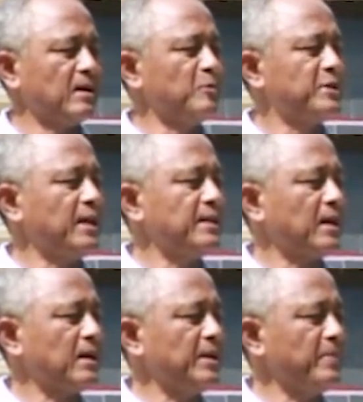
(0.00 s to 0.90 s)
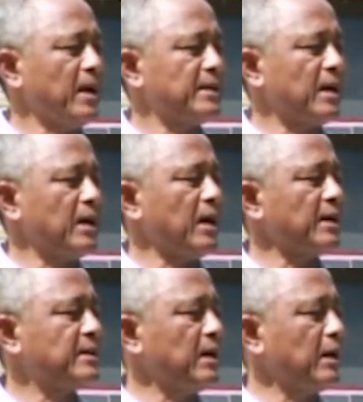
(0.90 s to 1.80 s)
Kemudian yang kelima ada
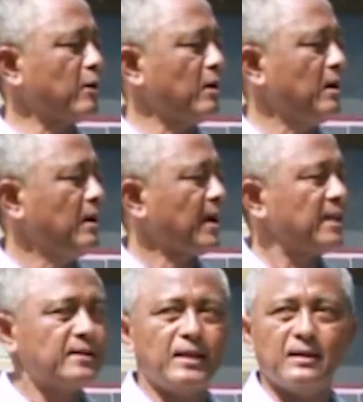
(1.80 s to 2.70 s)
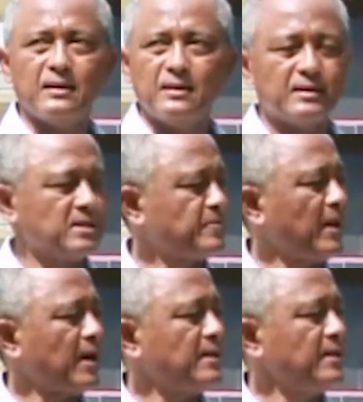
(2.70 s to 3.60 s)
ada kantin, di
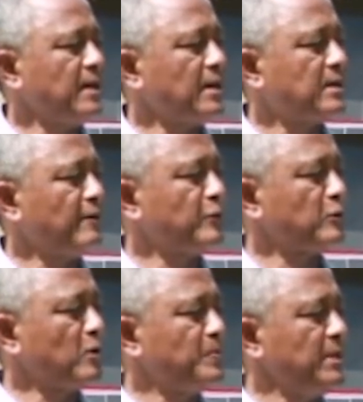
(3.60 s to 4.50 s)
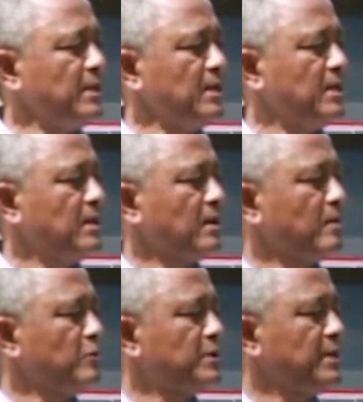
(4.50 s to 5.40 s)
sebelah kantinnya ada fotokopi,
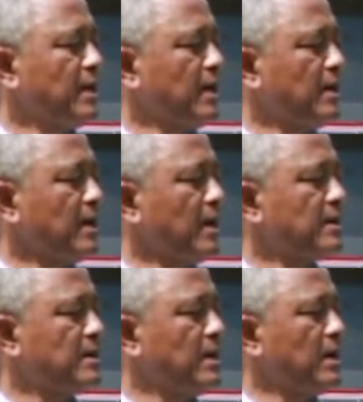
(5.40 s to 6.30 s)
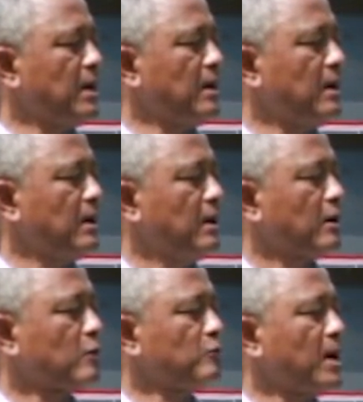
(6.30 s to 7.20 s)
kemudian ada
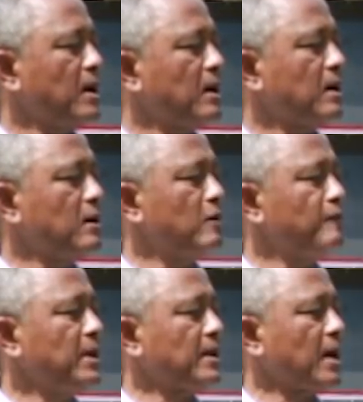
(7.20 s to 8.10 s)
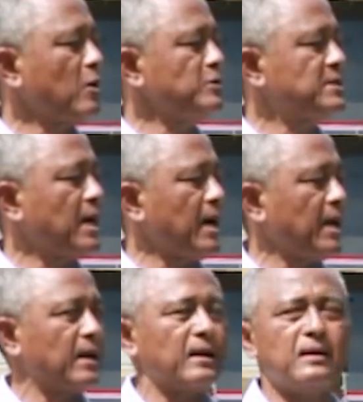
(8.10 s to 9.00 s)
ruang
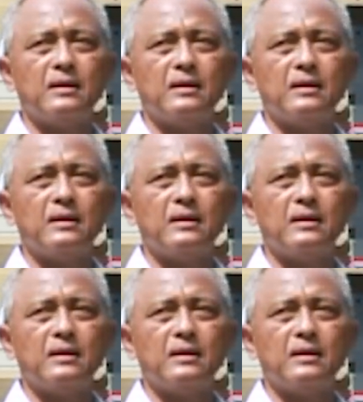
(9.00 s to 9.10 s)
kewirausahaan